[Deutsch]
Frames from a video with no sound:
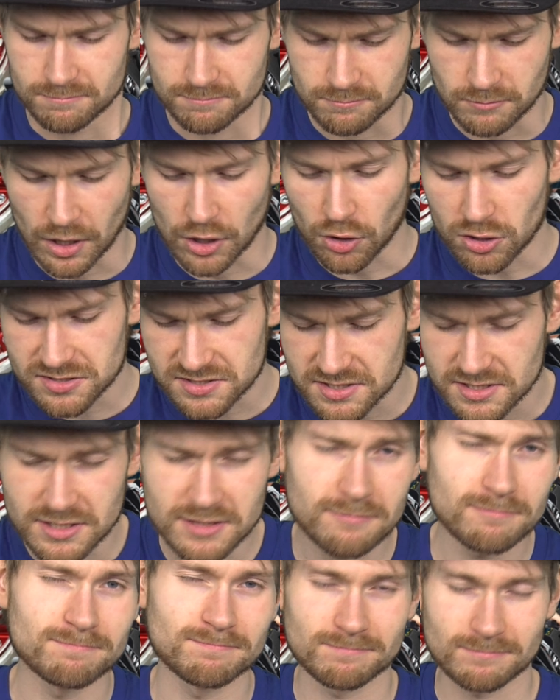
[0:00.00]

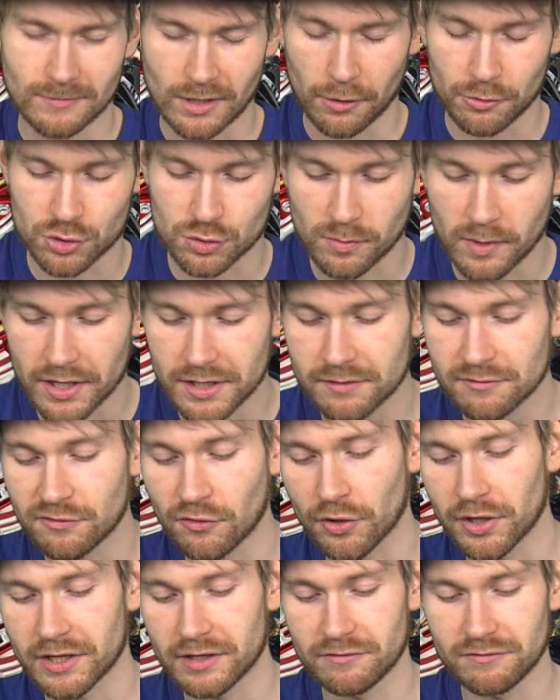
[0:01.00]
Malossi, habe ich schon mal in einem
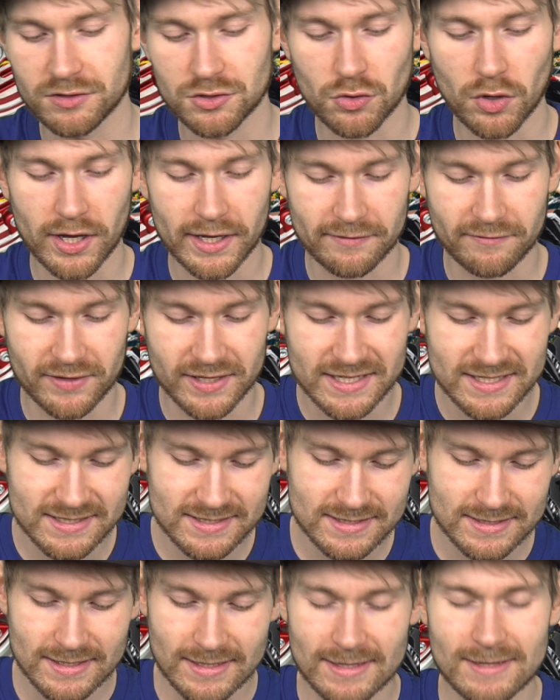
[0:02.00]
vorherigen Video
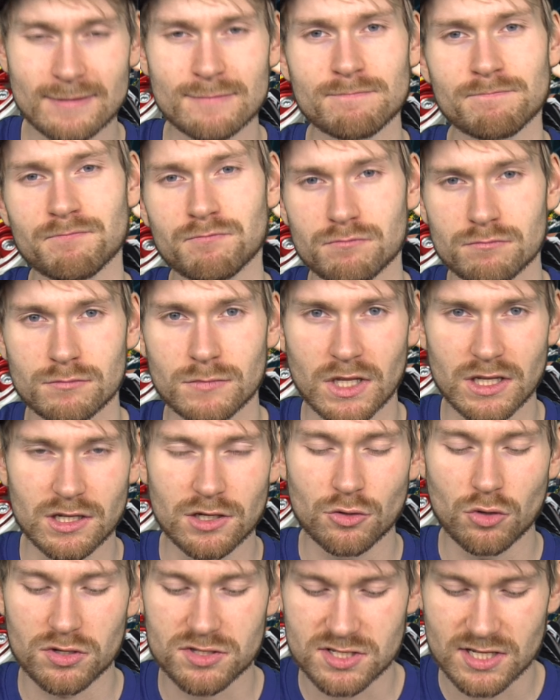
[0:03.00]
erwähnt, in
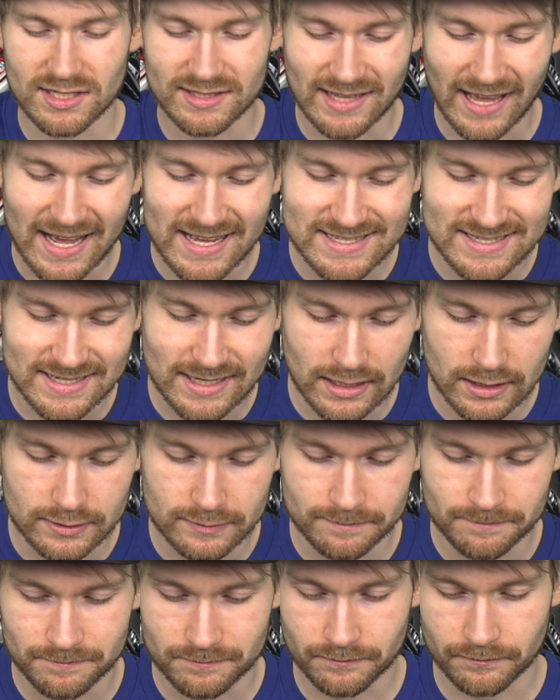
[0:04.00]
den
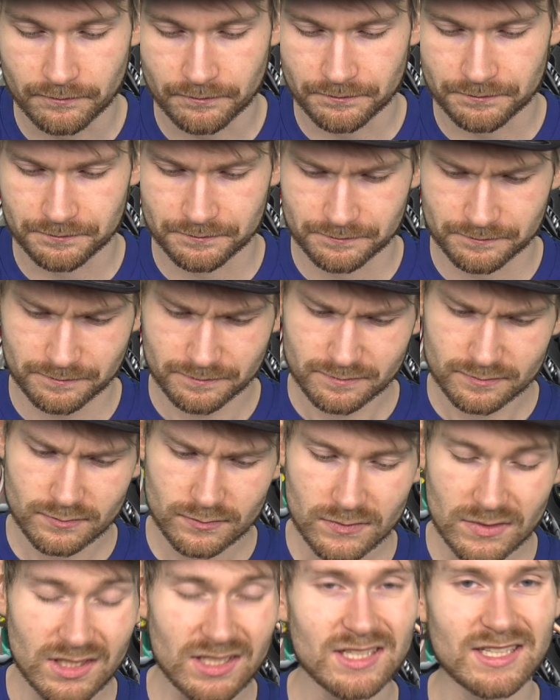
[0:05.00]
1930ern
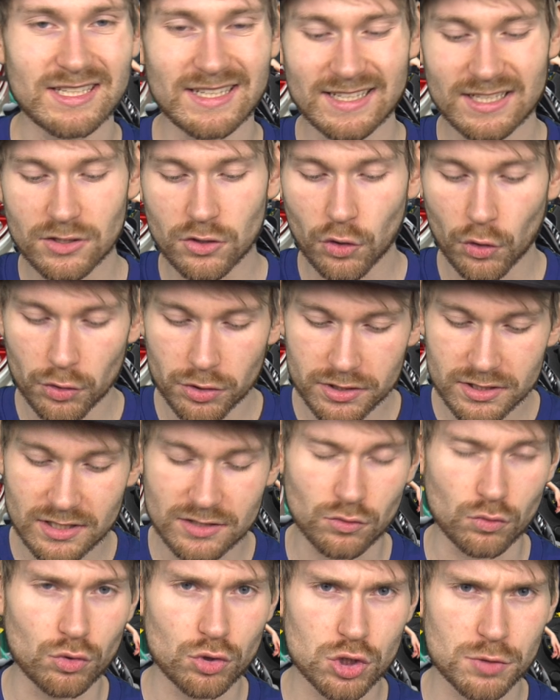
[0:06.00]

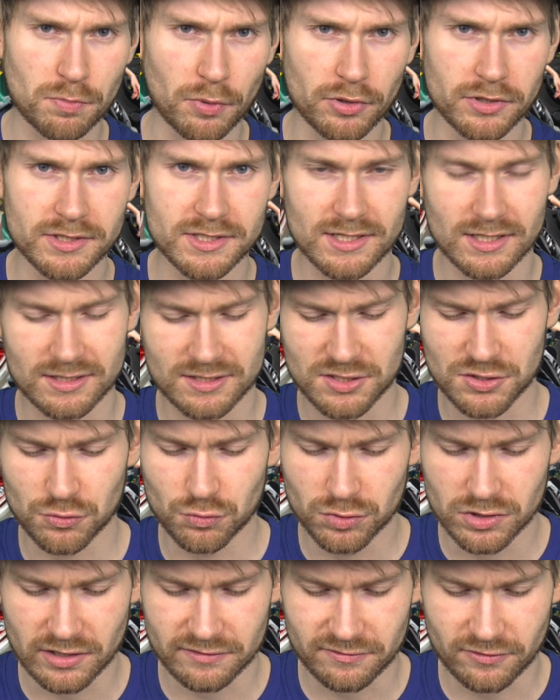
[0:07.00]
gegründet. Ursprünglicher
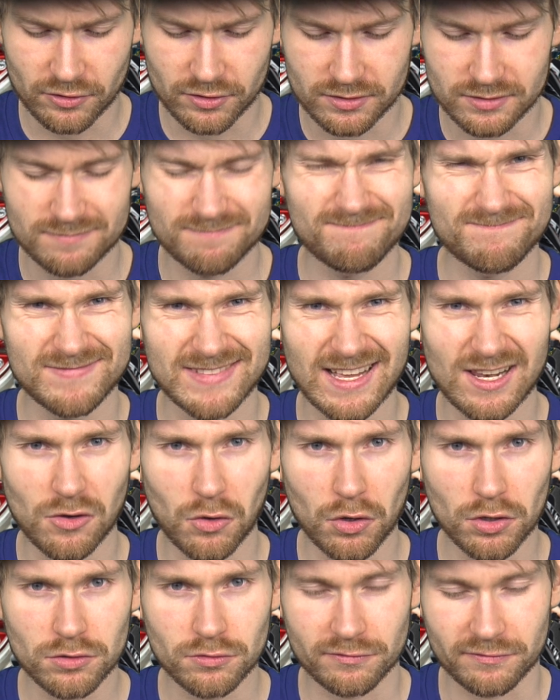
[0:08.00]
Tuner von Del
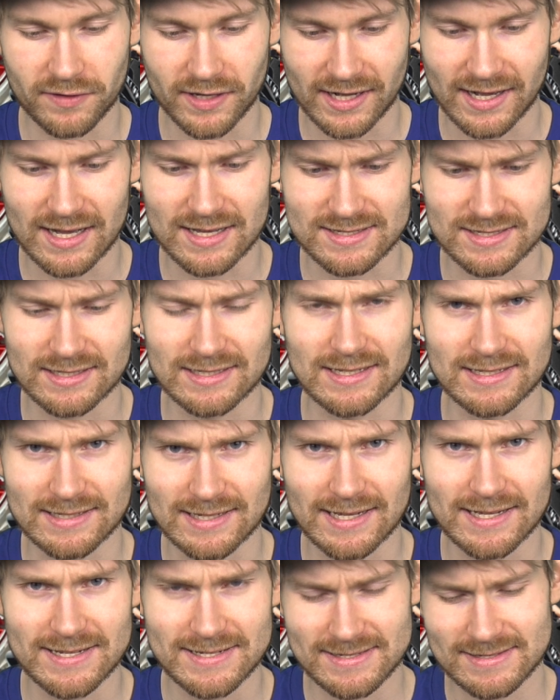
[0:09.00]
Orto Vergasern. Das
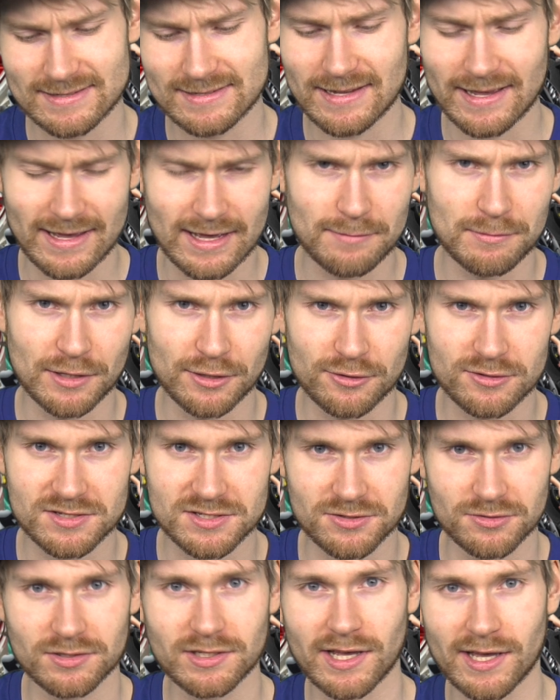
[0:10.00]
heißt, der Herr
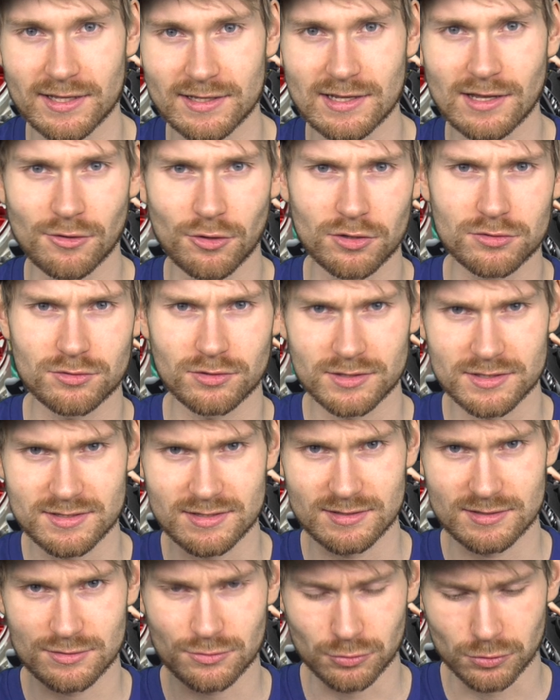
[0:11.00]
Malossi und der Herr Del Orto, die
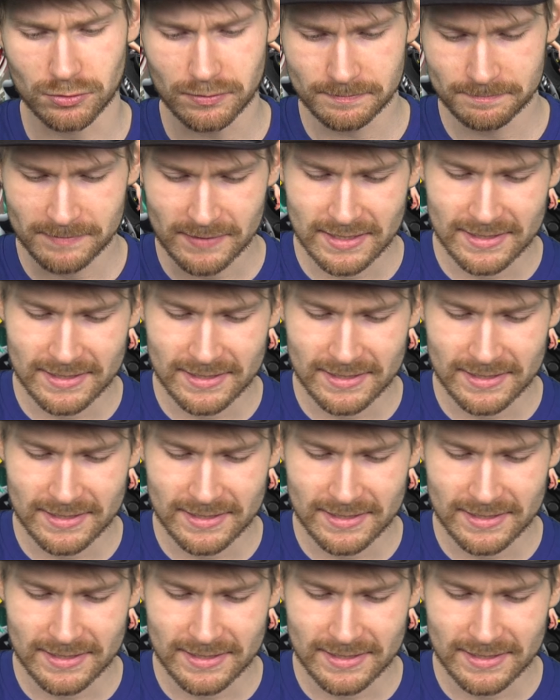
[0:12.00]
sind so.